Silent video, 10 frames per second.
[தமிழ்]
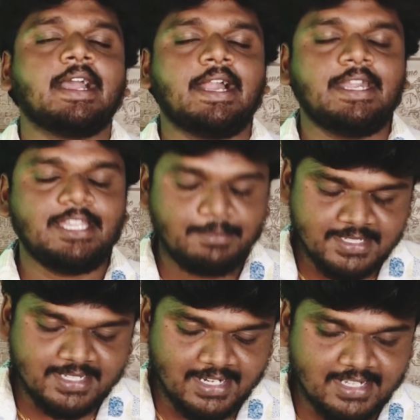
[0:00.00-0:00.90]
கண்டதை
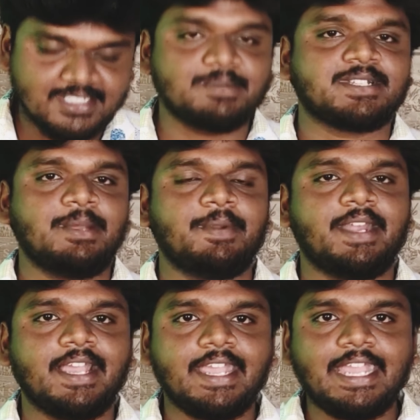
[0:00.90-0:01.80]
பேச சேனலை சப்ஸ்கிரைப்
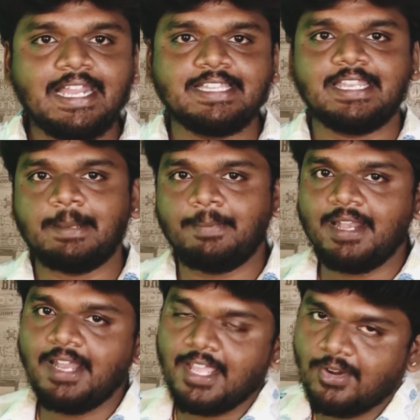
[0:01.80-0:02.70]
பண்ணிடுங்க கீழே தெரியுற
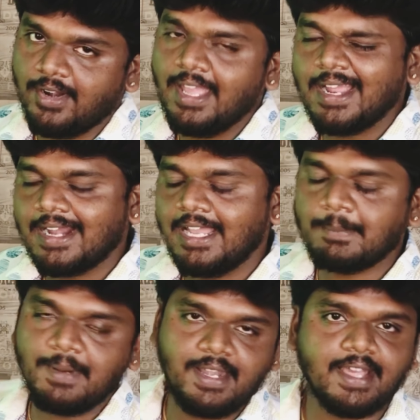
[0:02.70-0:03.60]
பெல் ஐக்கானை
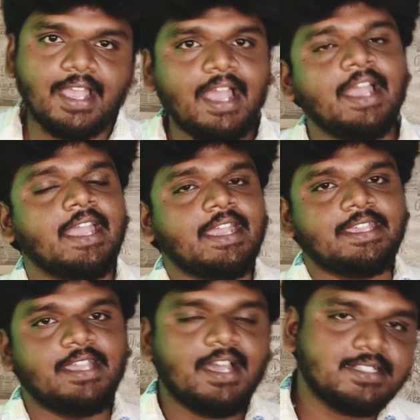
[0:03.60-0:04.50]
கிளிக் பண்ணிடுங்க
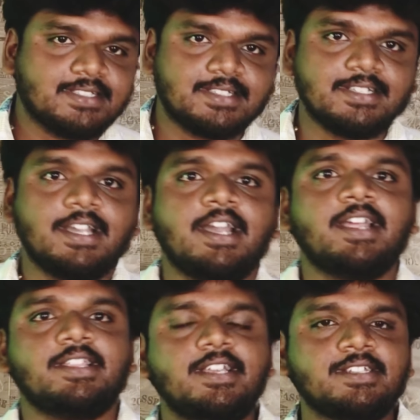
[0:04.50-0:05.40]
எஸ்
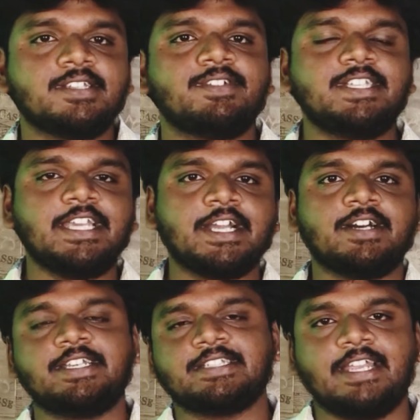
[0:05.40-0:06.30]
திஸ் இஸ் விஜய்
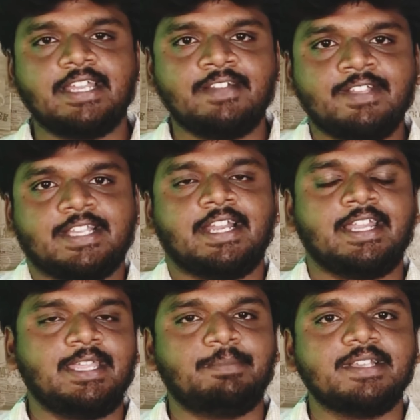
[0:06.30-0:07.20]
கார்த்திக் சைனிங் இன் வித்
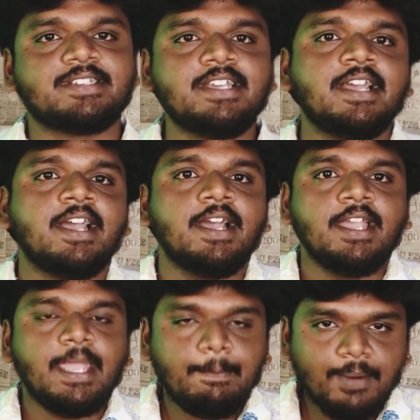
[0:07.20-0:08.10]
கண்டதை பேசு
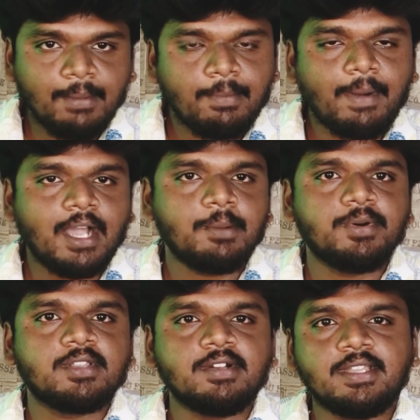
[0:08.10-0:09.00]
இப்போ நம்ம பார்க்க
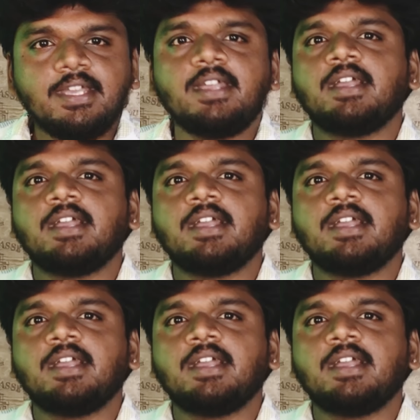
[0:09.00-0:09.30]
போகிறது வந்து